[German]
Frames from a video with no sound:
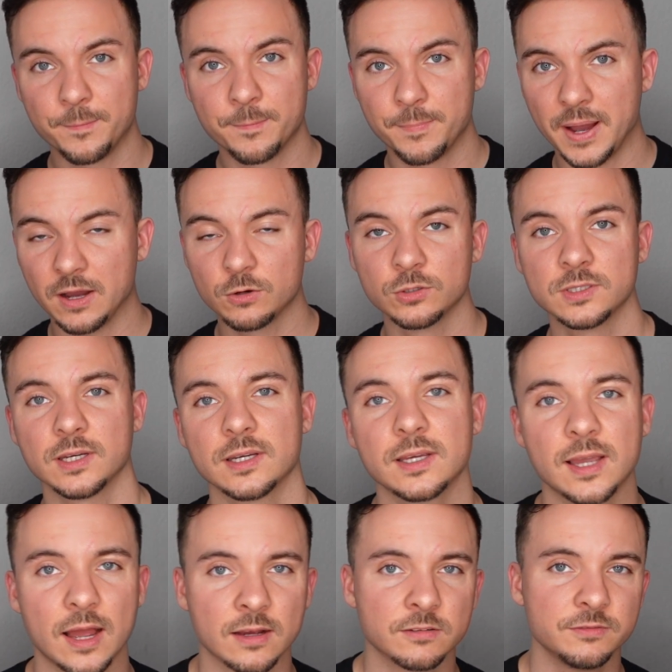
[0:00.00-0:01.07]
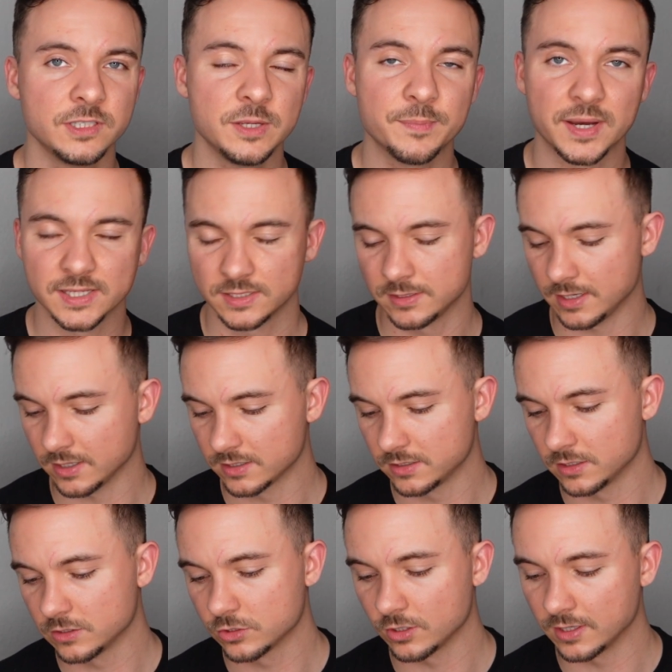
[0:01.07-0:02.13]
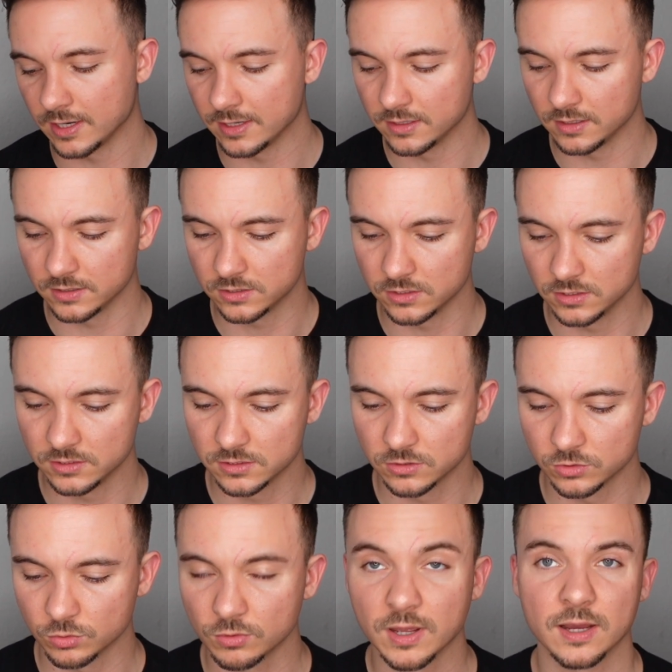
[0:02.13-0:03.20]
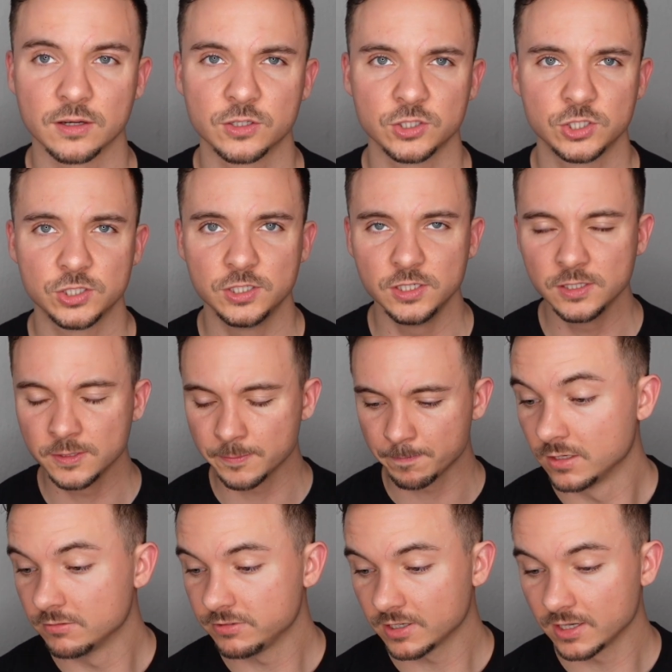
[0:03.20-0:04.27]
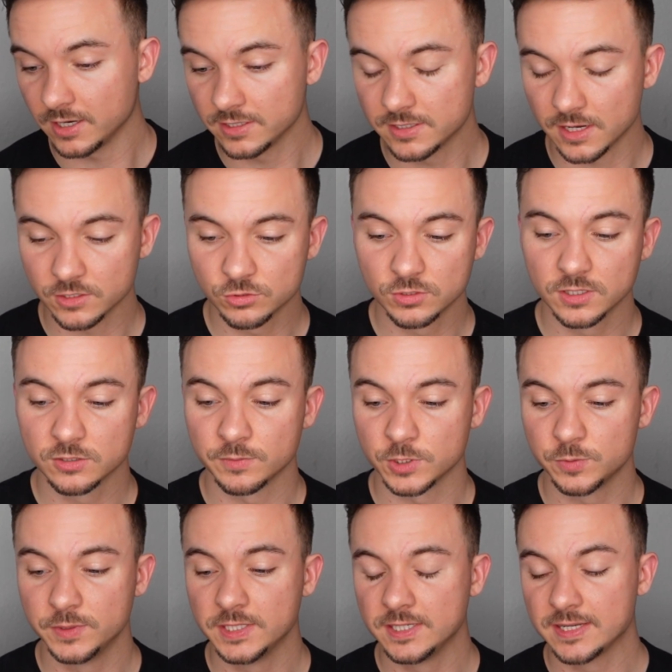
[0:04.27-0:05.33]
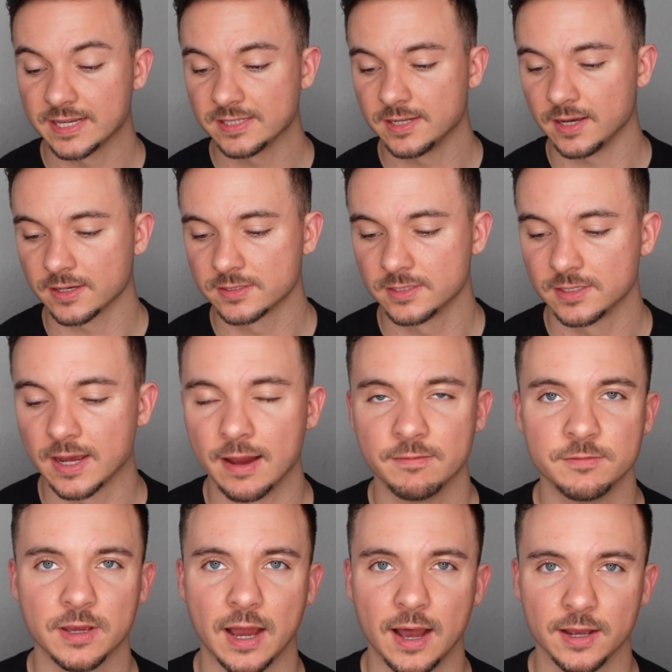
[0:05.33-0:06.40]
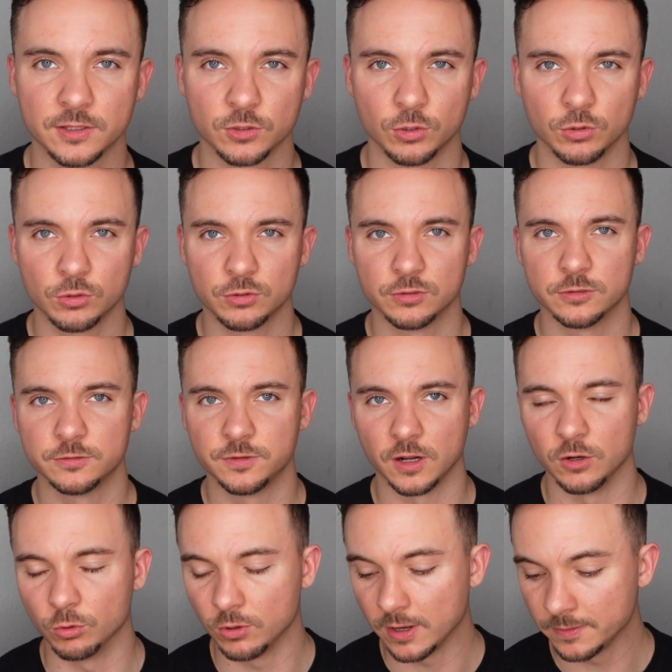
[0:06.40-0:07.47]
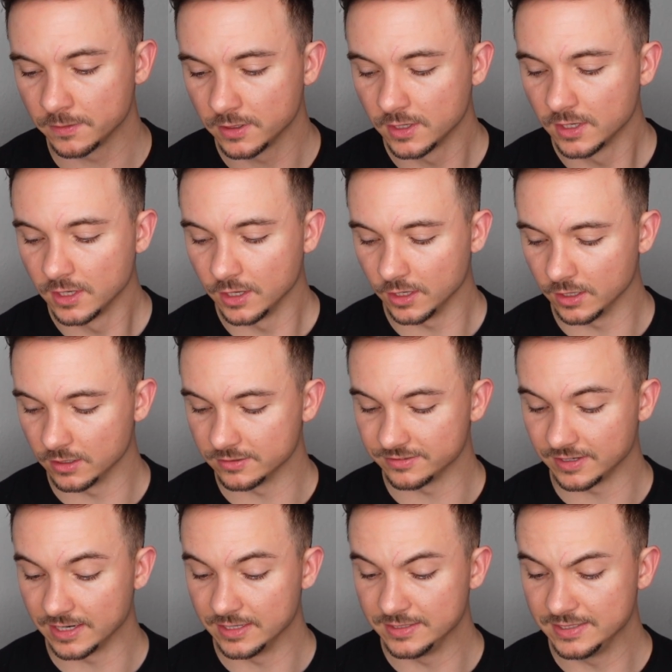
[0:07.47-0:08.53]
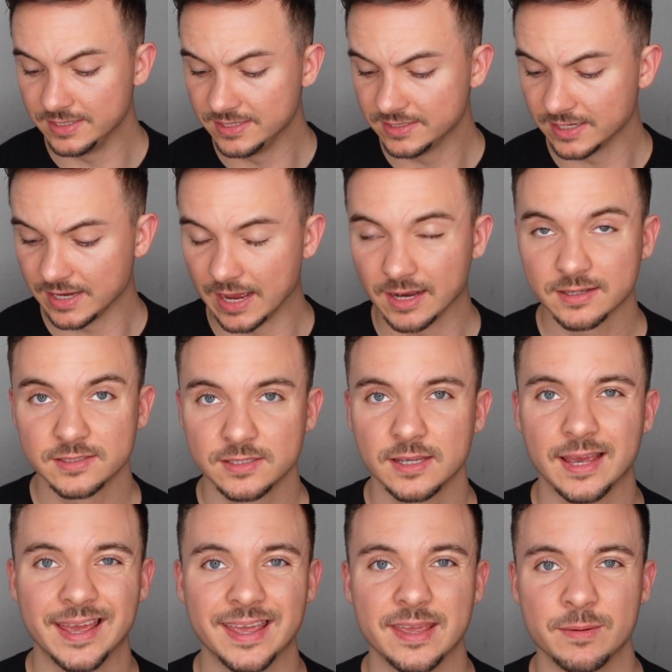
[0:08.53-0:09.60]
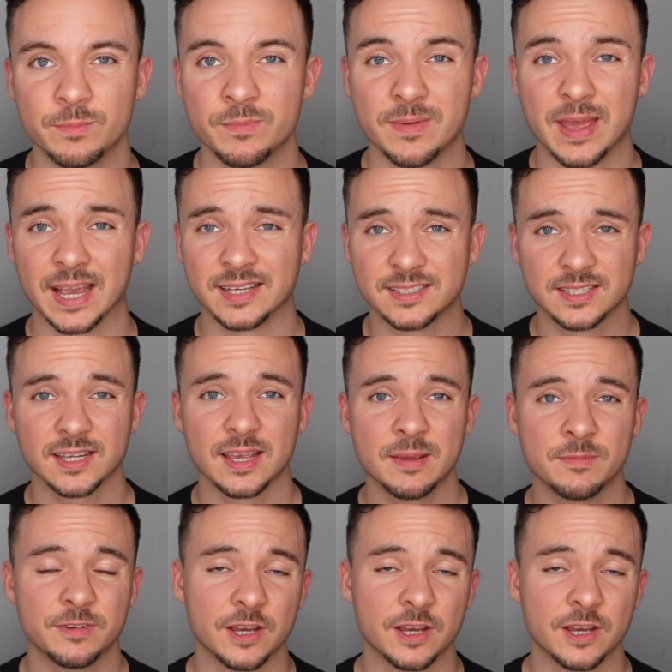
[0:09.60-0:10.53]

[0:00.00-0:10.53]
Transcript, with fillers: Bach runtergegangen wie die meisten Aktien, sondern es ist sogar gestiegen. Im Vergleich dazu hier zum Beispiel die Tesla-Aktie, da haben wir 8 Euro verloren, äh, weil diese Aktie ja eben extrem